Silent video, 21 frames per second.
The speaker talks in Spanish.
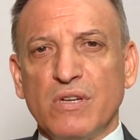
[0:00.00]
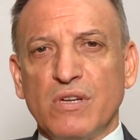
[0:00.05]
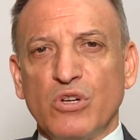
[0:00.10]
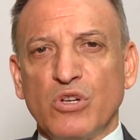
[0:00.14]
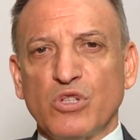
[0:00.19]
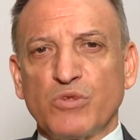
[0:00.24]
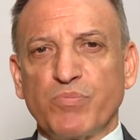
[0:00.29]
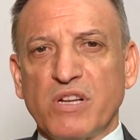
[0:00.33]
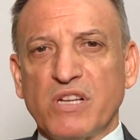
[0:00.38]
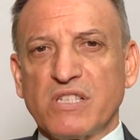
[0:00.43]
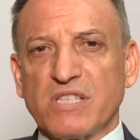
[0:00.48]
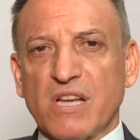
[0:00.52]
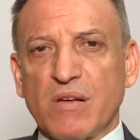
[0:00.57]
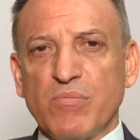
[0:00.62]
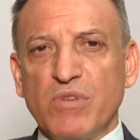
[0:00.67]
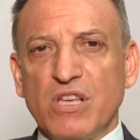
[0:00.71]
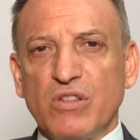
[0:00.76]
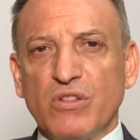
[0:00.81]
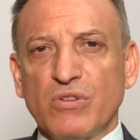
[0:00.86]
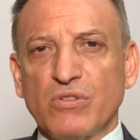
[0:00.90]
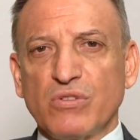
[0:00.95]
los
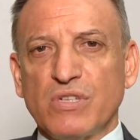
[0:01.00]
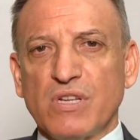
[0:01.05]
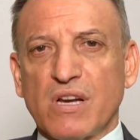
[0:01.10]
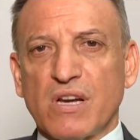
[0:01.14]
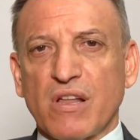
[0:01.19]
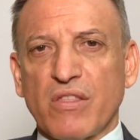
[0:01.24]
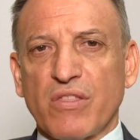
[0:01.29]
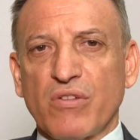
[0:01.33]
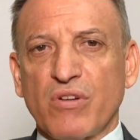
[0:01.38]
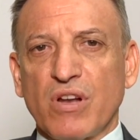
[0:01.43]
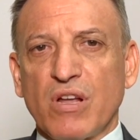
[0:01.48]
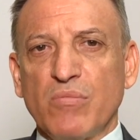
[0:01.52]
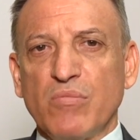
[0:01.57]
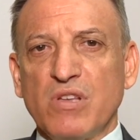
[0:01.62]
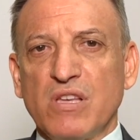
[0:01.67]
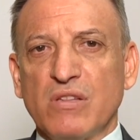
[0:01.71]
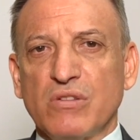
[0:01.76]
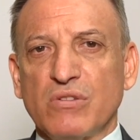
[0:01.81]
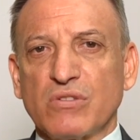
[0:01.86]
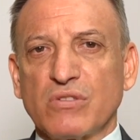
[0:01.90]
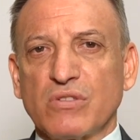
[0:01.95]
pensamientos y
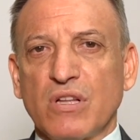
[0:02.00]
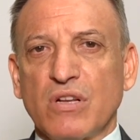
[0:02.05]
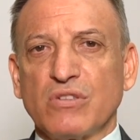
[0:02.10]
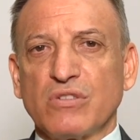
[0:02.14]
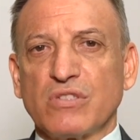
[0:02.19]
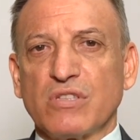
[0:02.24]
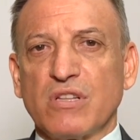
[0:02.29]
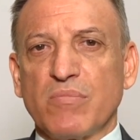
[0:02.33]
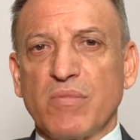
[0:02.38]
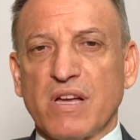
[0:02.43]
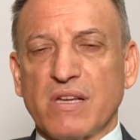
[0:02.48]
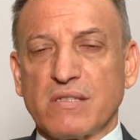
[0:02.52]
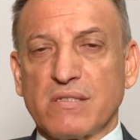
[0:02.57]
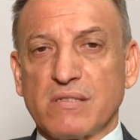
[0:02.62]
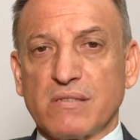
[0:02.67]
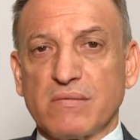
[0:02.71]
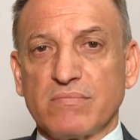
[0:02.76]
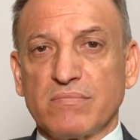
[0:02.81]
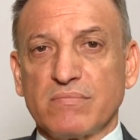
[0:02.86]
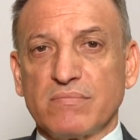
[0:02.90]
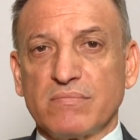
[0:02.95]
razonamientos de los
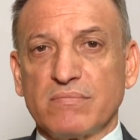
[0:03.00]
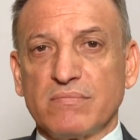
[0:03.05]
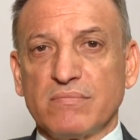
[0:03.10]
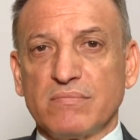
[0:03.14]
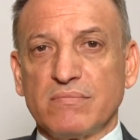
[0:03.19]
demás.